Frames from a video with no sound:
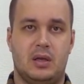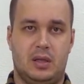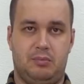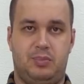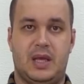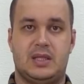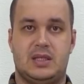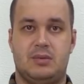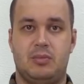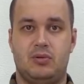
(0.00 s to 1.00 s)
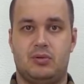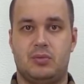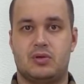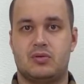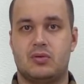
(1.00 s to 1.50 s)
там 5-7 минут
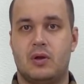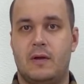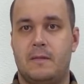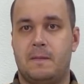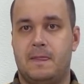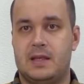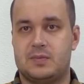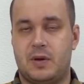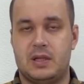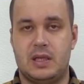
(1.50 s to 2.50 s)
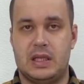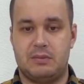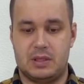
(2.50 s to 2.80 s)
между исполнениями.